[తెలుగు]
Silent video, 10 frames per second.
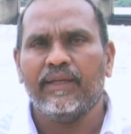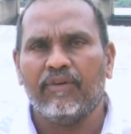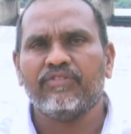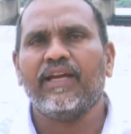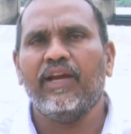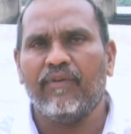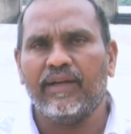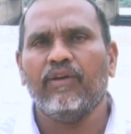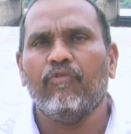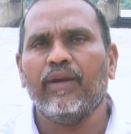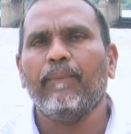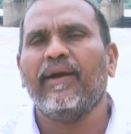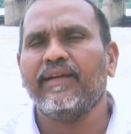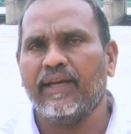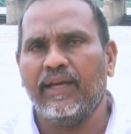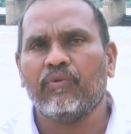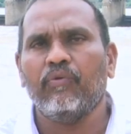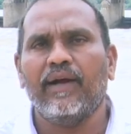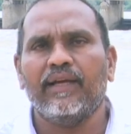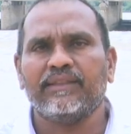వ్యవసాయం అంటే వరి పంట
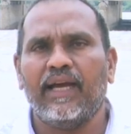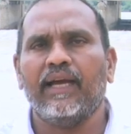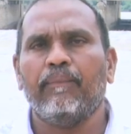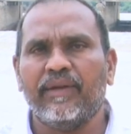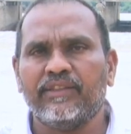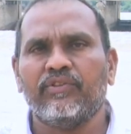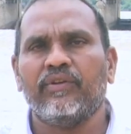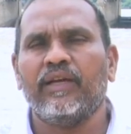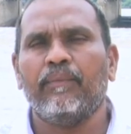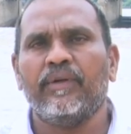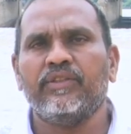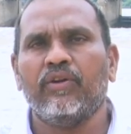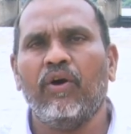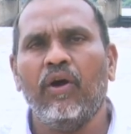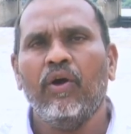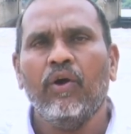ఎక్కువగా సాగే పరిస్థితి ఉన్న నేపథ్యంలో